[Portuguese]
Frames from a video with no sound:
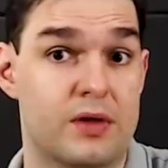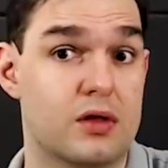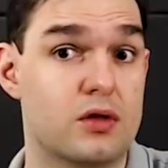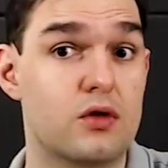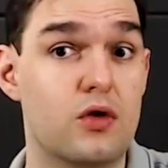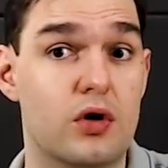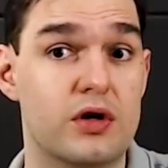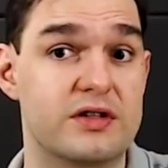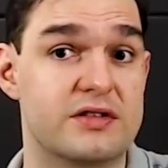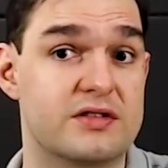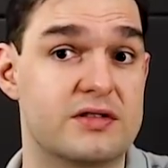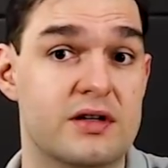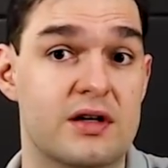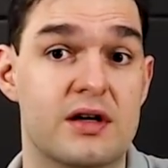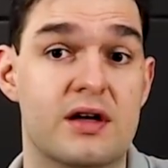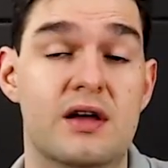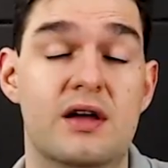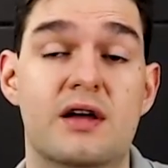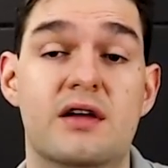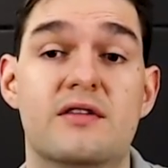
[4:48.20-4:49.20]
Dois,
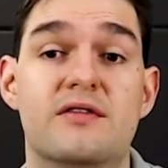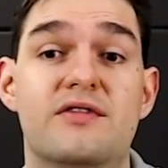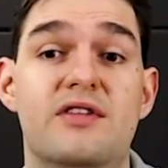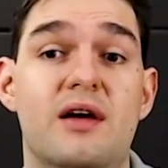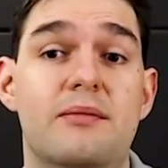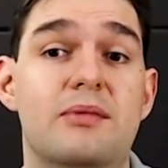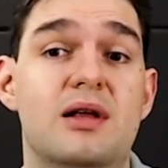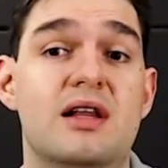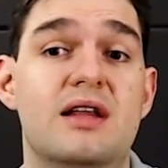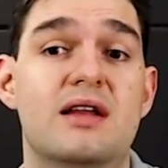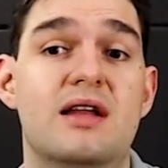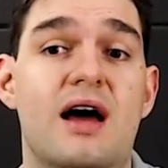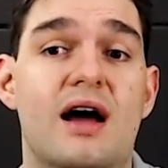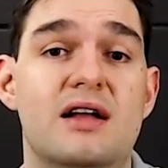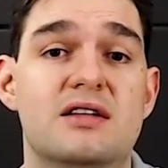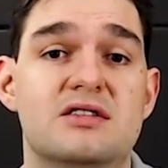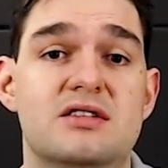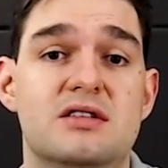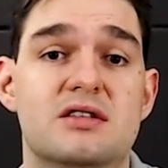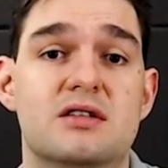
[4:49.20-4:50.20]

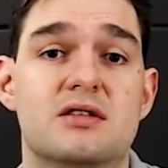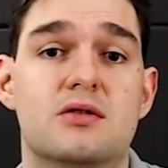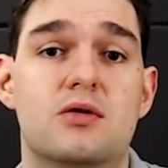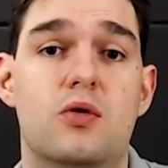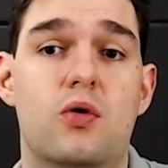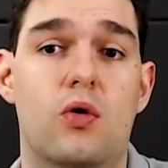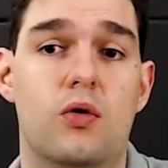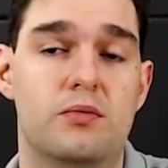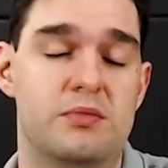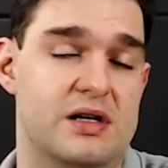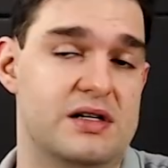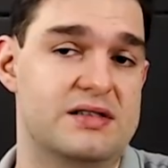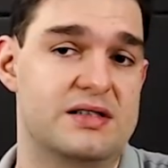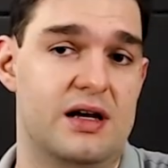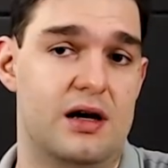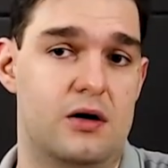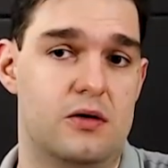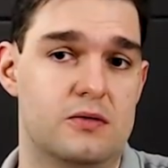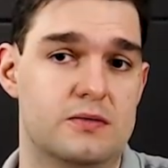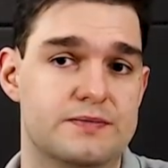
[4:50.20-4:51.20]
viabilidade
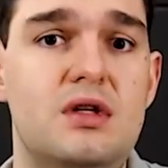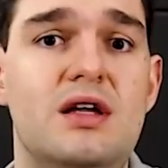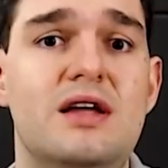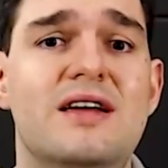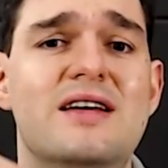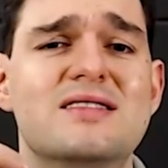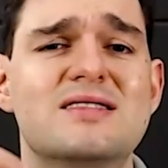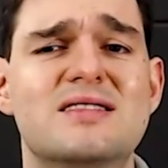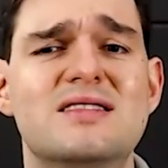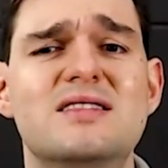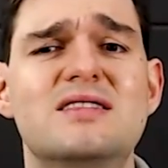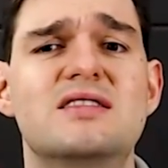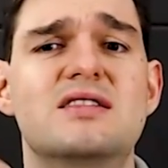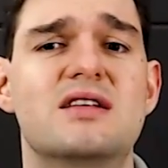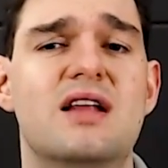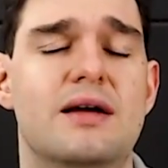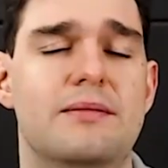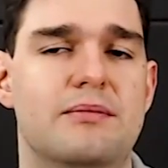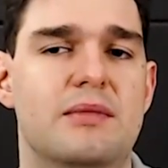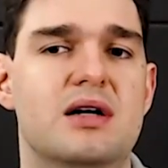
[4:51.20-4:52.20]
comercial. Existe
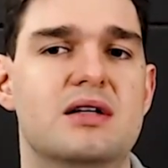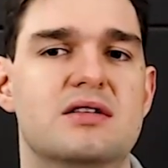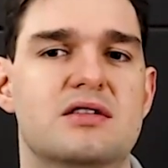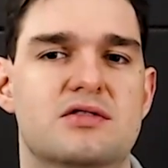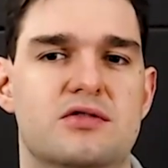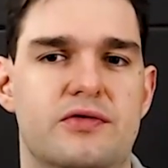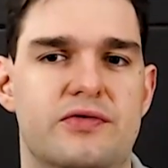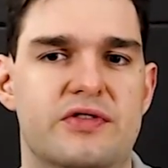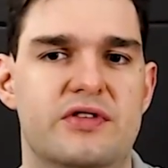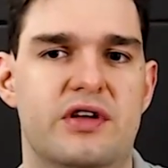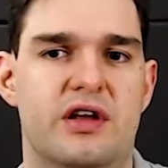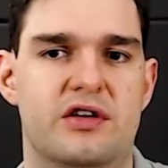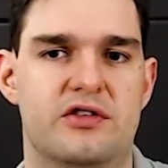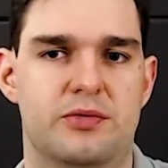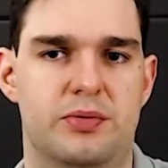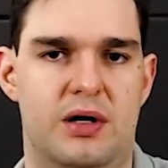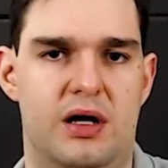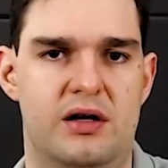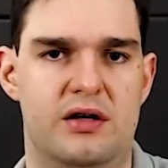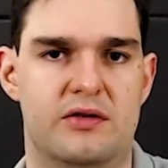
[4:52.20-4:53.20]
demanda suficiente
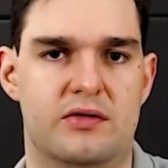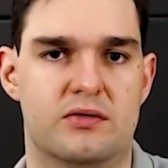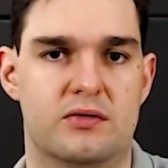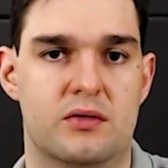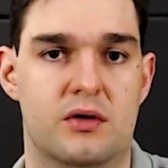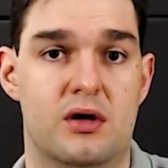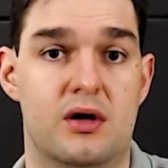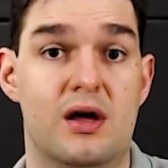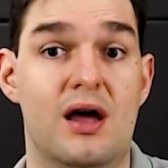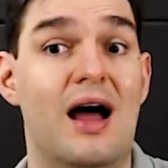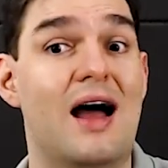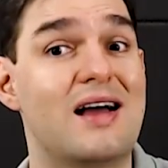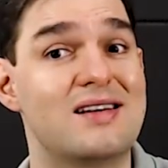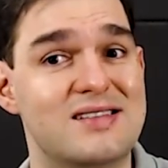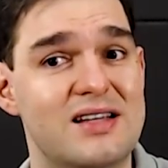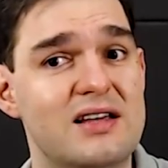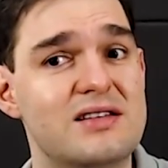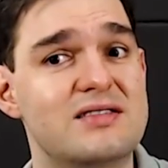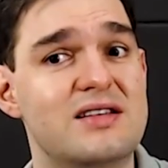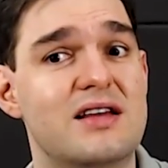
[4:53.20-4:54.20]
para isso? Às
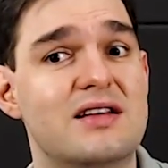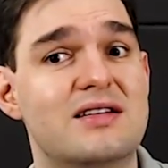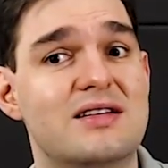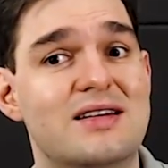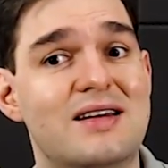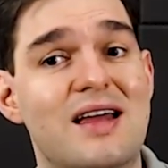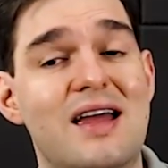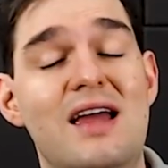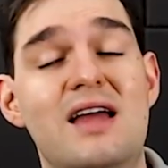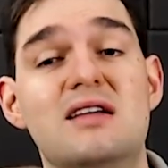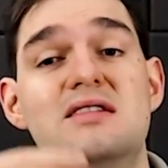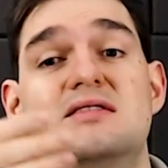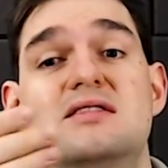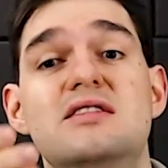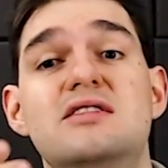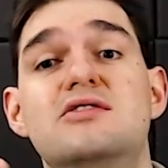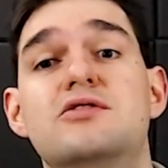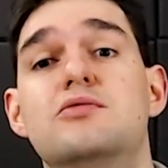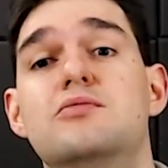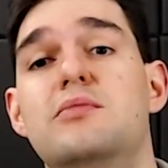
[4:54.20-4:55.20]
vezes até
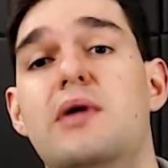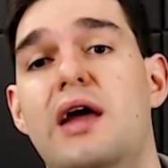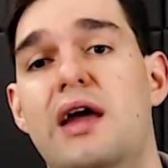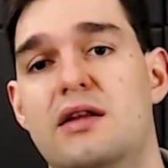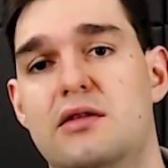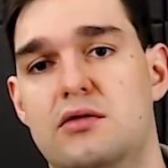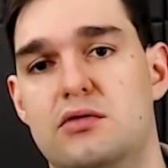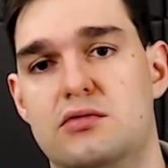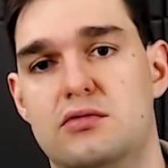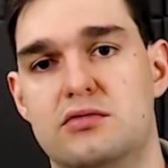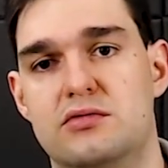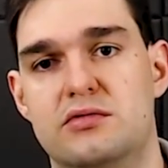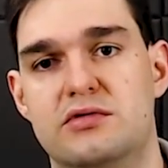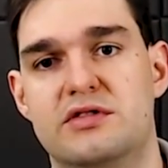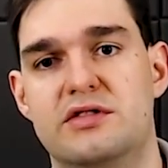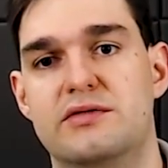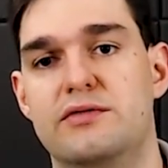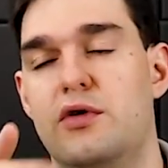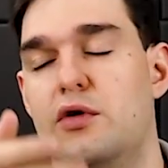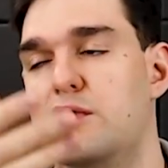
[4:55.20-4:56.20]
existe um método
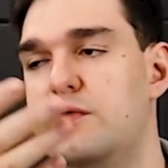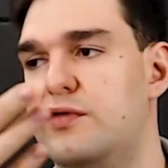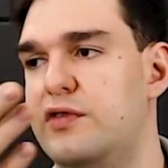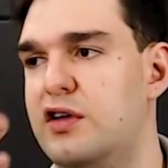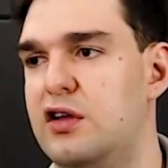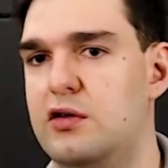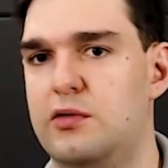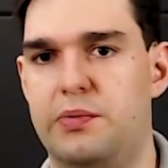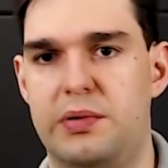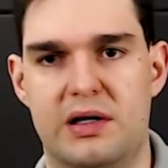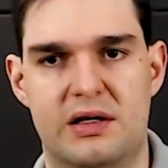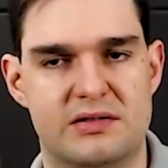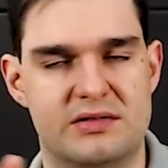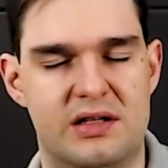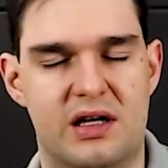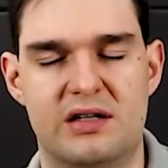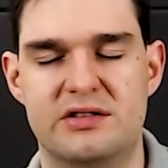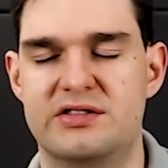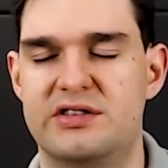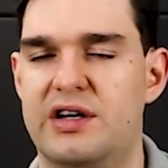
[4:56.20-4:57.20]
desenvolvido pelas
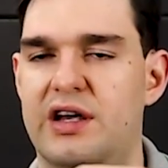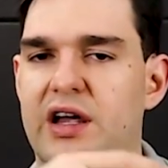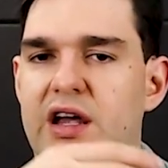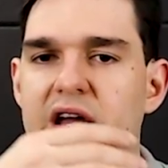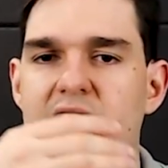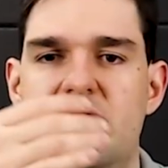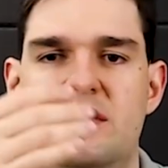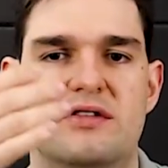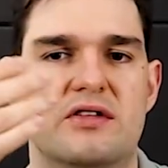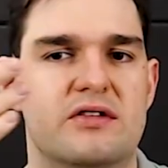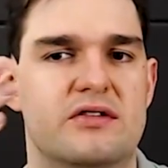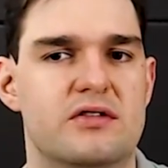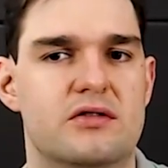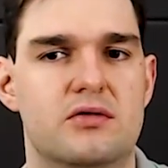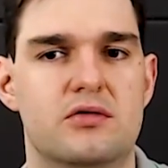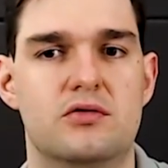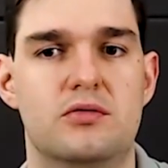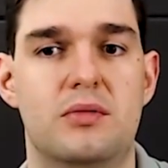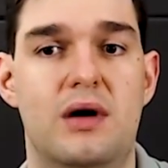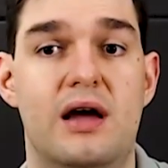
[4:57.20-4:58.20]
agências e
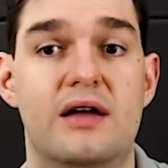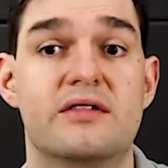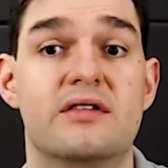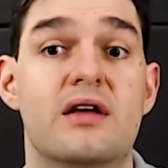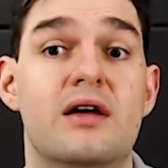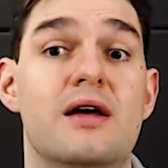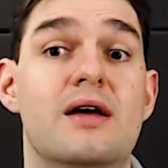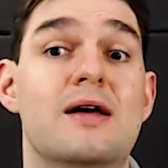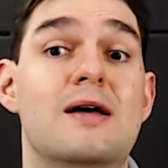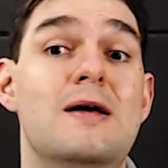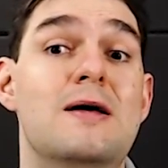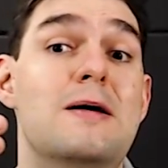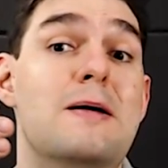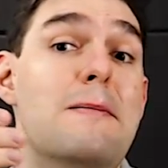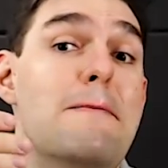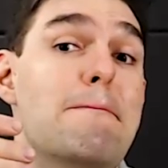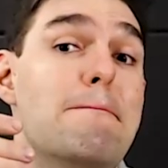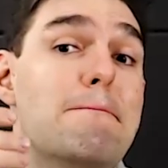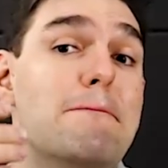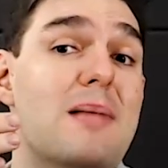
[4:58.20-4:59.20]
tudo mais,
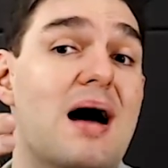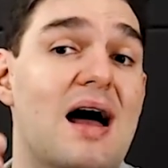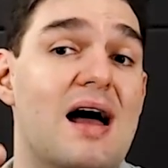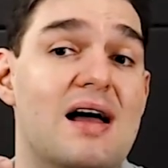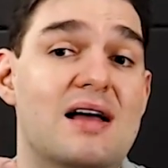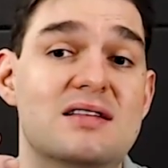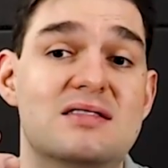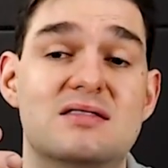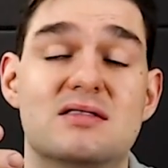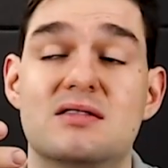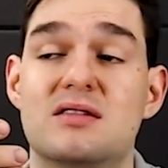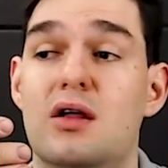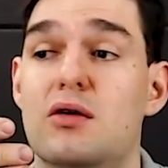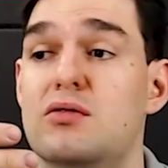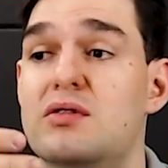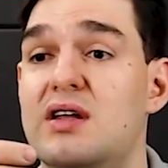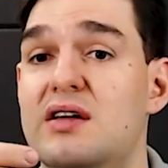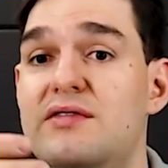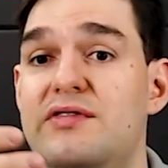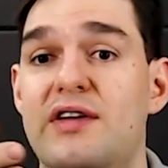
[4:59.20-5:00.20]
mas não
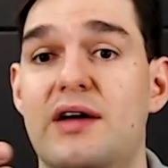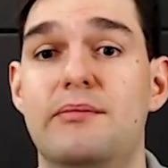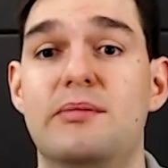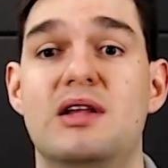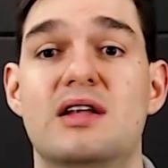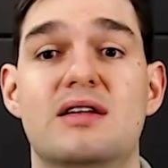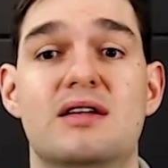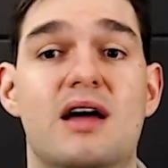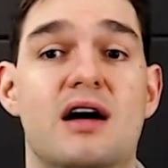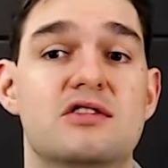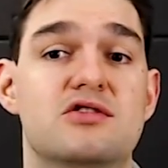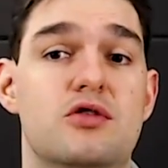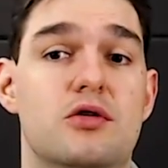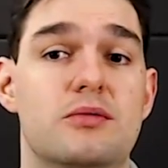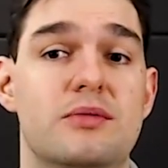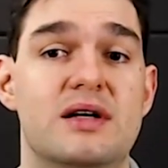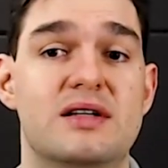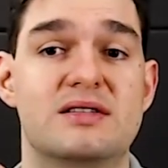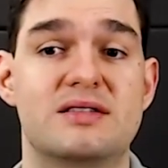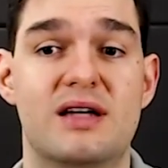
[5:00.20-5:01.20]
tem viabilidade
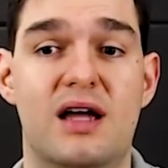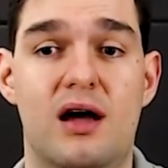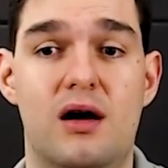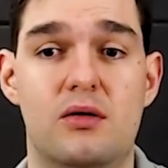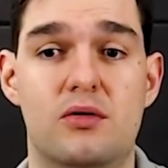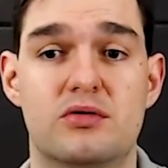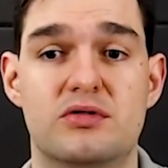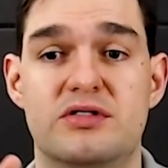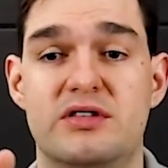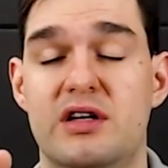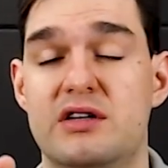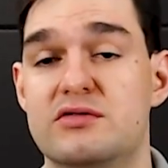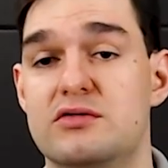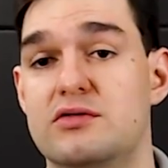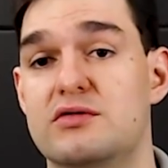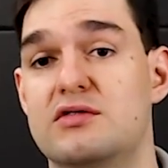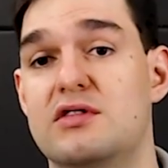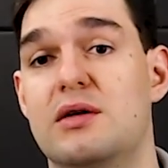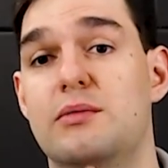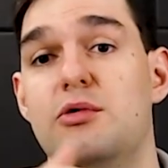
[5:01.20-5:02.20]
comercial, ou seja,
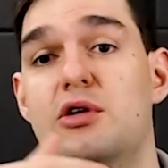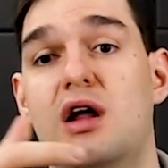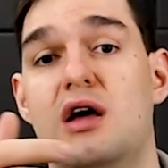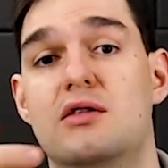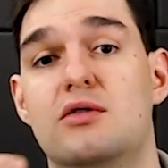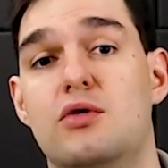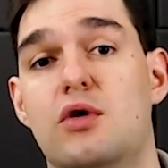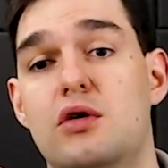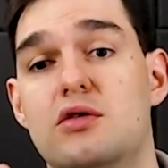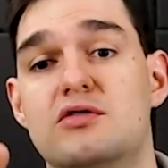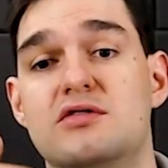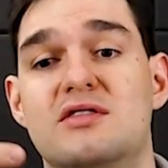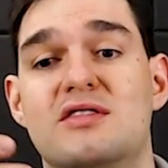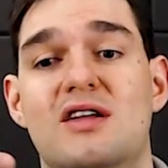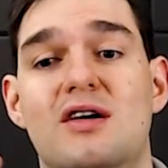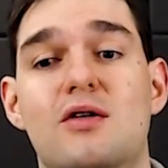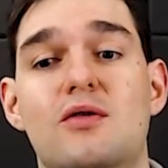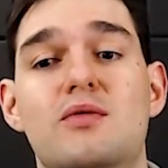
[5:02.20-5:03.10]
os laboratórios não